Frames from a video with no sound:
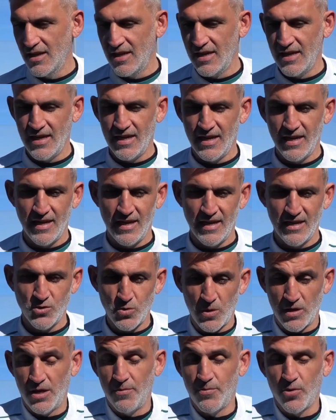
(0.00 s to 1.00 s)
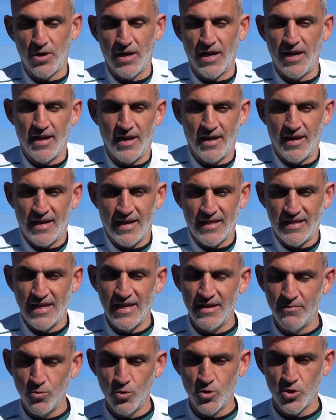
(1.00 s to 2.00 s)
Eh, es un equipo que,
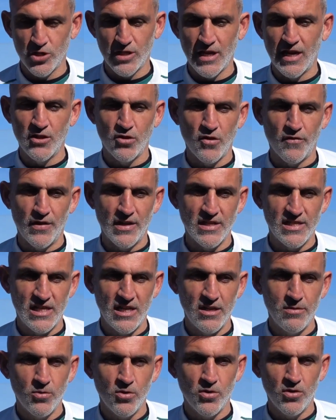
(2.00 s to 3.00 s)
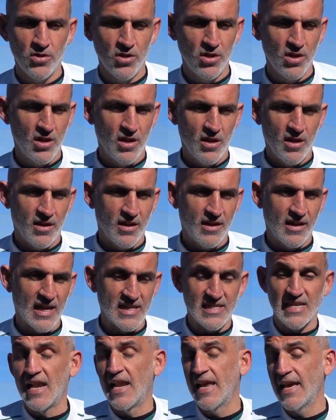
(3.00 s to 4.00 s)
tiene mucho talento ofensivo, que
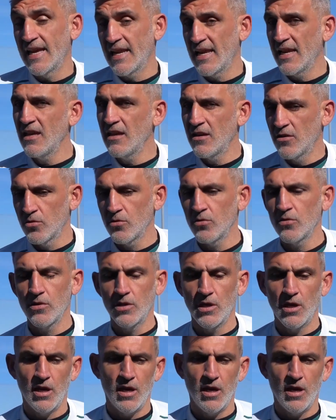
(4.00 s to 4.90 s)
es alegre, ¿no?